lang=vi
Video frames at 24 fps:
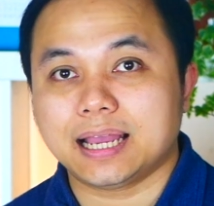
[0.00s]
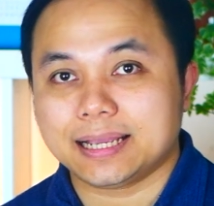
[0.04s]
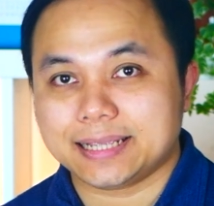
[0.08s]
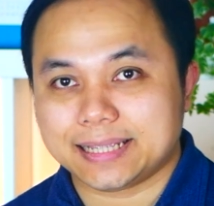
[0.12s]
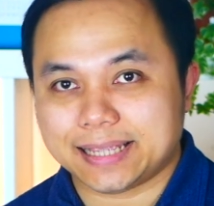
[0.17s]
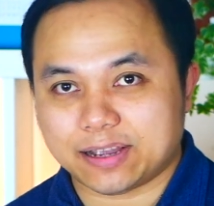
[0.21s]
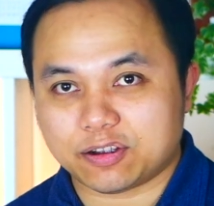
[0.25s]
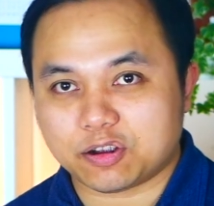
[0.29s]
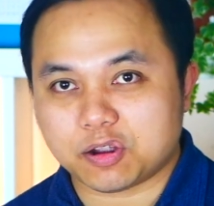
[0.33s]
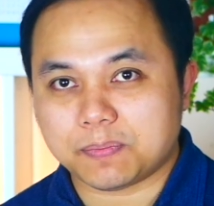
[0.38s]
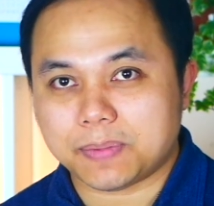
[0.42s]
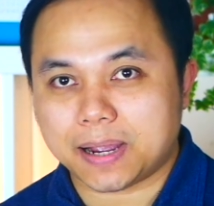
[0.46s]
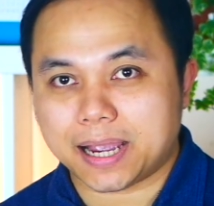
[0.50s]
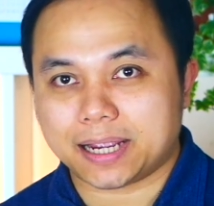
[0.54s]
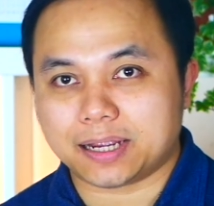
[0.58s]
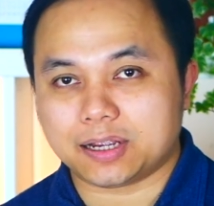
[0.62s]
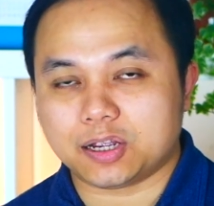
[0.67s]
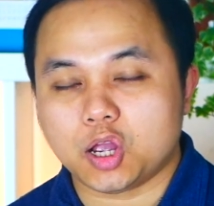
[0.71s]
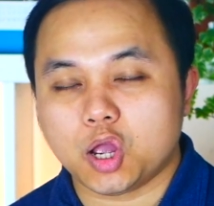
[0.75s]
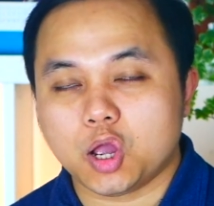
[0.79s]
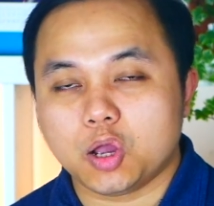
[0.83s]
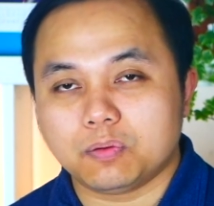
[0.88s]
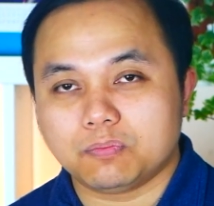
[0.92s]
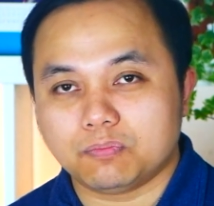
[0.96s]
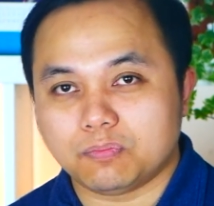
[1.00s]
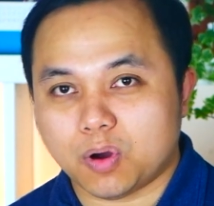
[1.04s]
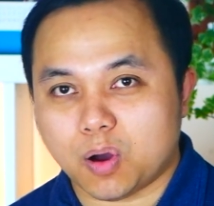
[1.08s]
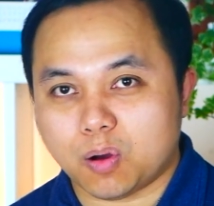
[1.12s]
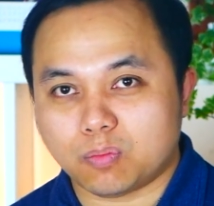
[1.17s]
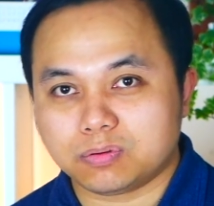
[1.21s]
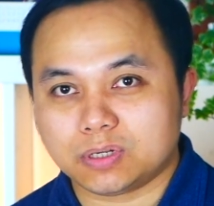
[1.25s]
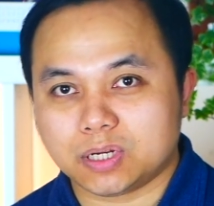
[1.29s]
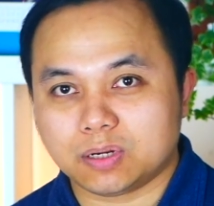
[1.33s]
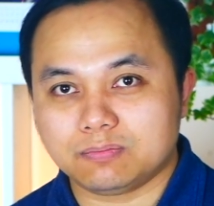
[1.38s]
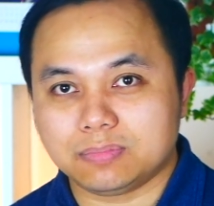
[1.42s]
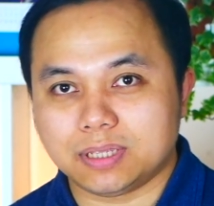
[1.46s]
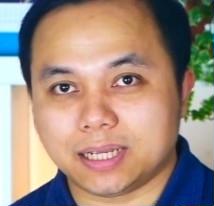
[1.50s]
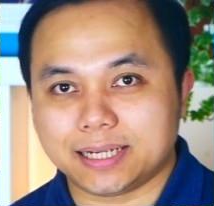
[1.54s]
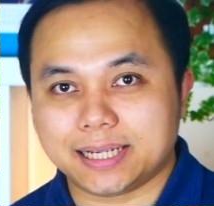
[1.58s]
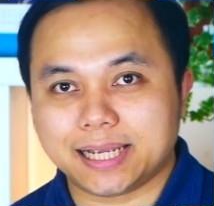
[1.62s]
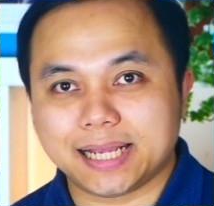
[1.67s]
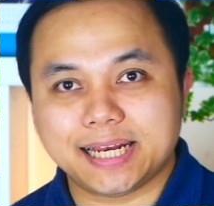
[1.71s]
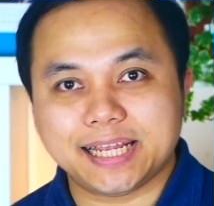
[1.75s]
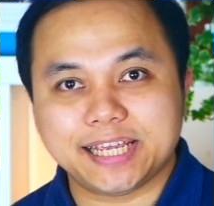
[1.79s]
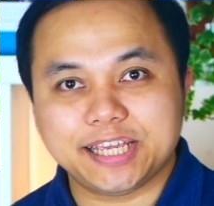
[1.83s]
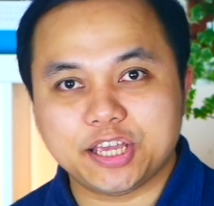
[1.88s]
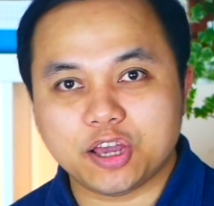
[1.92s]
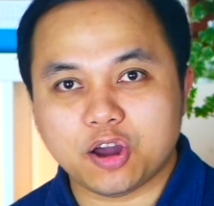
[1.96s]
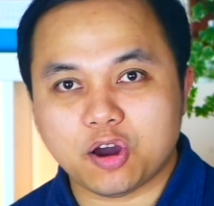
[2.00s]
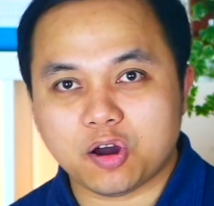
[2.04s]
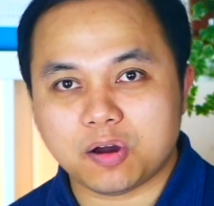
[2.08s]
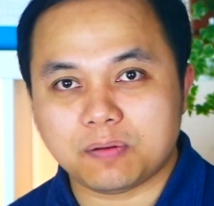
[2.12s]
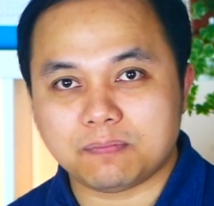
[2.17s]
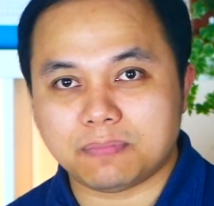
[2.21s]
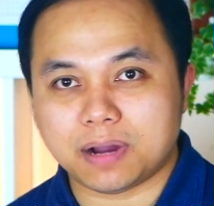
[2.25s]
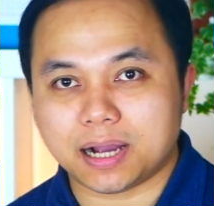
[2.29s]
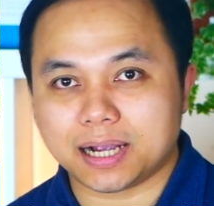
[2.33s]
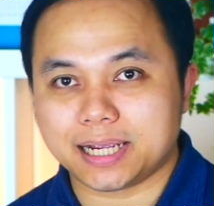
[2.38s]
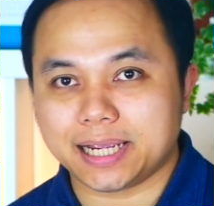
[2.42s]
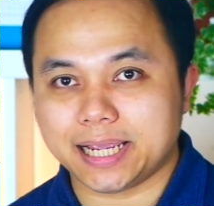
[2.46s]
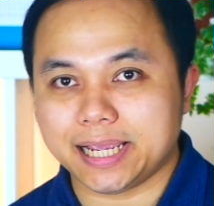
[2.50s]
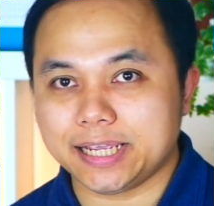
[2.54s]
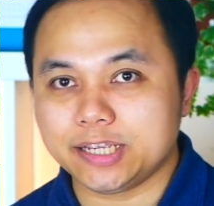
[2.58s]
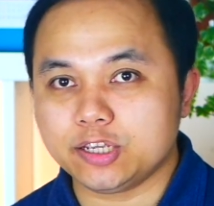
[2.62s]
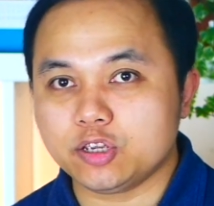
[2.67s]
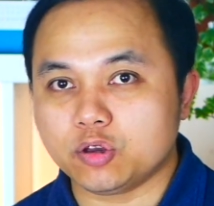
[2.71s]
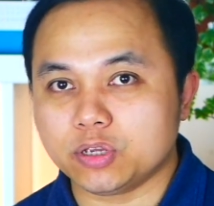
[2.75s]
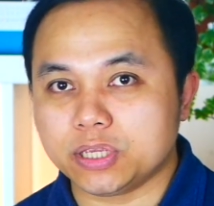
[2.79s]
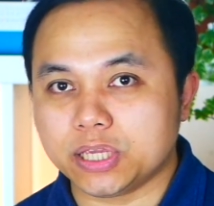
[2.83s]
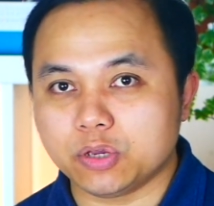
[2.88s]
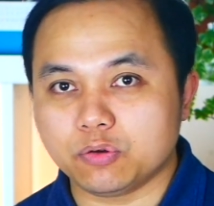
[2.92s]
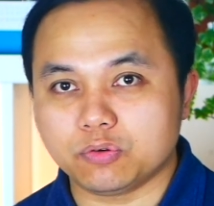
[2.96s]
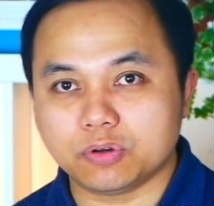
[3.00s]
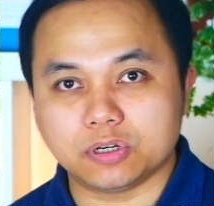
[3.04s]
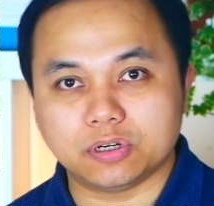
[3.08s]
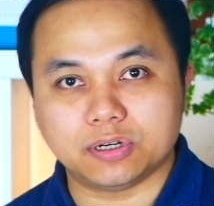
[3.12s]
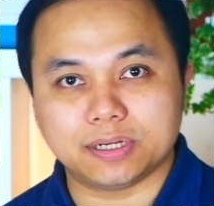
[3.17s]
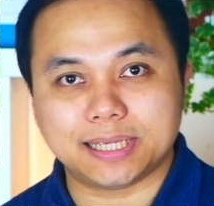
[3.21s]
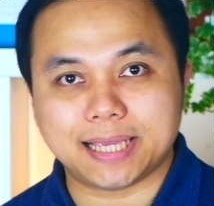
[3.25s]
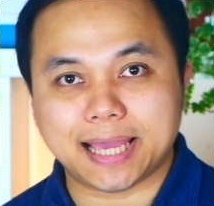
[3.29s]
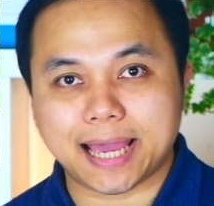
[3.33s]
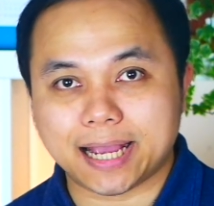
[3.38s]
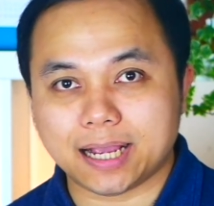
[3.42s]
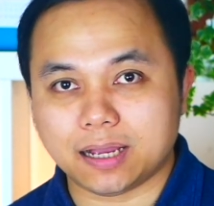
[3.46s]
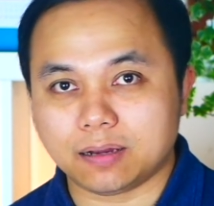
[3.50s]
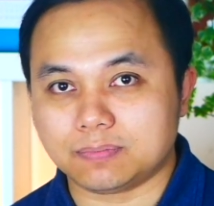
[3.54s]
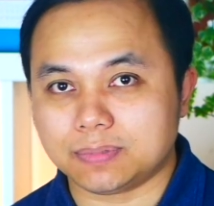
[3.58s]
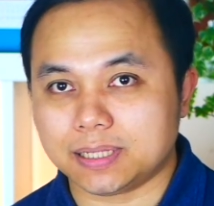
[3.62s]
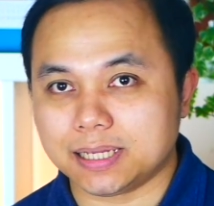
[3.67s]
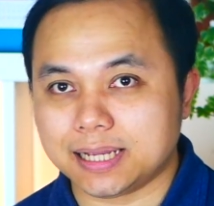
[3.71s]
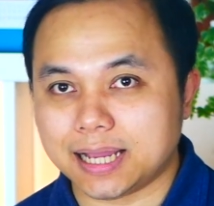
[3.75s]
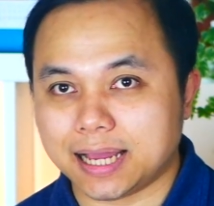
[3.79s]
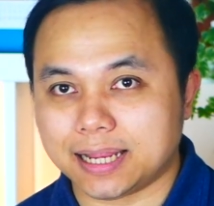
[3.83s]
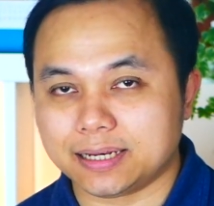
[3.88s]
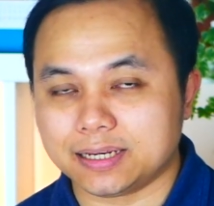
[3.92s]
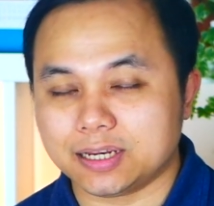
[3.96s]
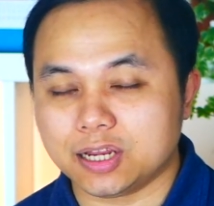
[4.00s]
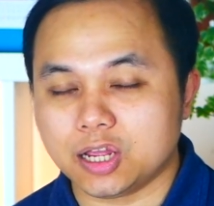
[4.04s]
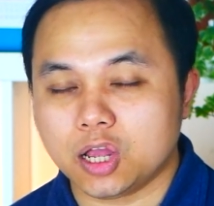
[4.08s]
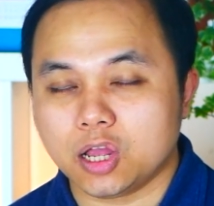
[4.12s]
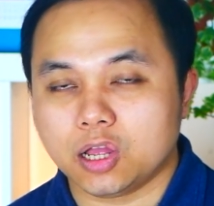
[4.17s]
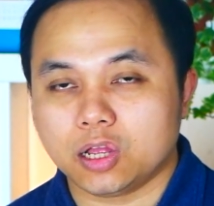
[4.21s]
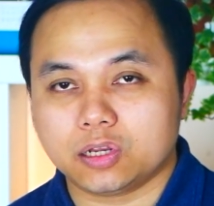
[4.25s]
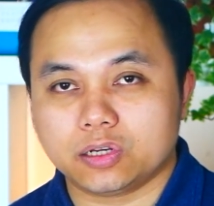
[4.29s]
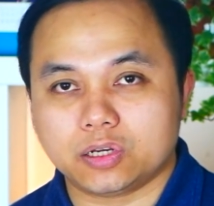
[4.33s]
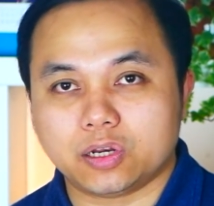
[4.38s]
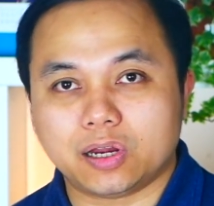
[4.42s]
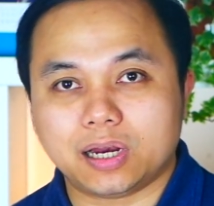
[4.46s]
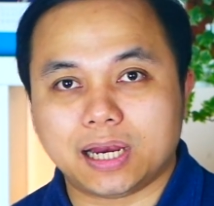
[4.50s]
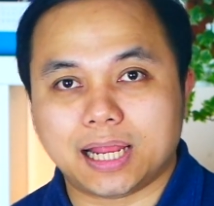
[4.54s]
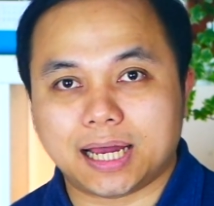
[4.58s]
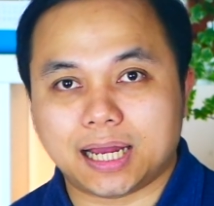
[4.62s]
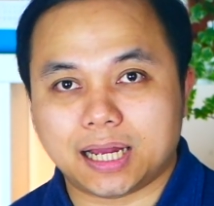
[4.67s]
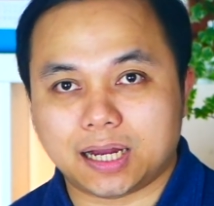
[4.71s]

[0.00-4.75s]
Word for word: Chào các bạn, một trong những cái lý do mà khiến cho nhiều người chán học tiếng Anh đó là